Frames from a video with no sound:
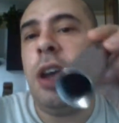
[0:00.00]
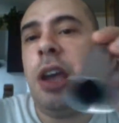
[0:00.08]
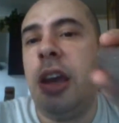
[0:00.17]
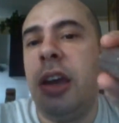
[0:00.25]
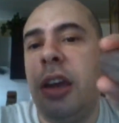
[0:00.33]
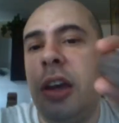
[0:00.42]

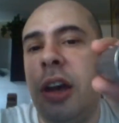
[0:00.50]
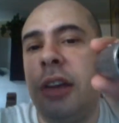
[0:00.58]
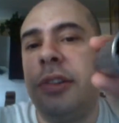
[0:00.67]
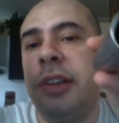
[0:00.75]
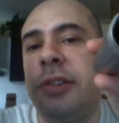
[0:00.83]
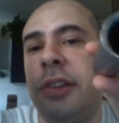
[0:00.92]
e
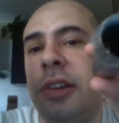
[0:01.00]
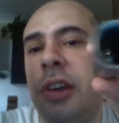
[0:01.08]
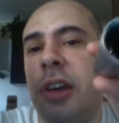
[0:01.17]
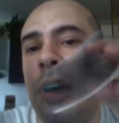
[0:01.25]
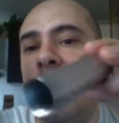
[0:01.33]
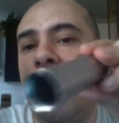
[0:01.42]
andate
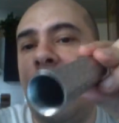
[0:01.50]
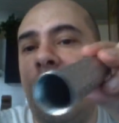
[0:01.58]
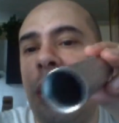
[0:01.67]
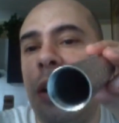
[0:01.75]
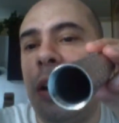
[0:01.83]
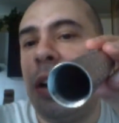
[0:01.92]

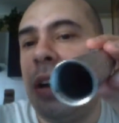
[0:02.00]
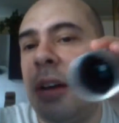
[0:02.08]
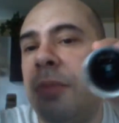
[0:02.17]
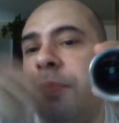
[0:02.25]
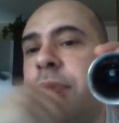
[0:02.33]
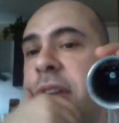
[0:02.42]
a
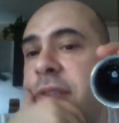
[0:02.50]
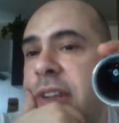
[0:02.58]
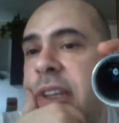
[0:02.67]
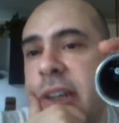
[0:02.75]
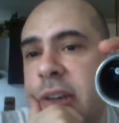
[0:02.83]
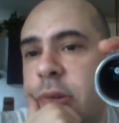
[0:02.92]

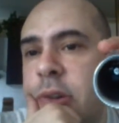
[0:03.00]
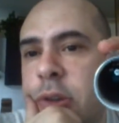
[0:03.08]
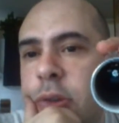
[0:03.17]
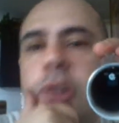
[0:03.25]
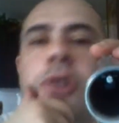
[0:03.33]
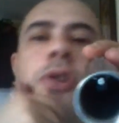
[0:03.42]
prevenire
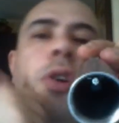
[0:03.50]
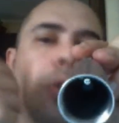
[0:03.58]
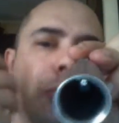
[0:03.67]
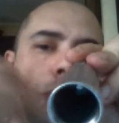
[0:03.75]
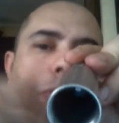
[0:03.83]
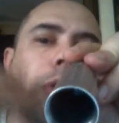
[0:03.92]
questo
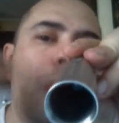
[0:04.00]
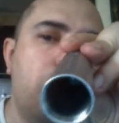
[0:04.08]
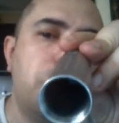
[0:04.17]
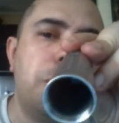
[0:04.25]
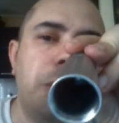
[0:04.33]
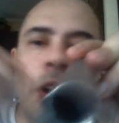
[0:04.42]
discorso
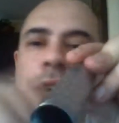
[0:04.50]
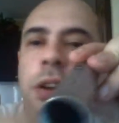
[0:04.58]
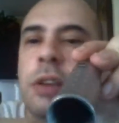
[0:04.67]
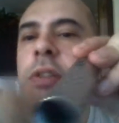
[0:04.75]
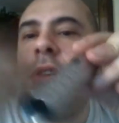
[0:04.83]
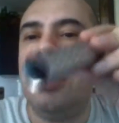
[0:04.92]
o se
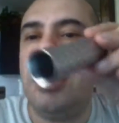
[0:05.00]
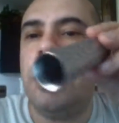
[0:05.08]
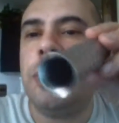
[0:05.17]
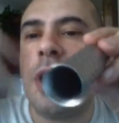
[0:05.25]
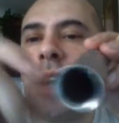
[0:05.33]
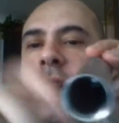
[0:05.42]
è già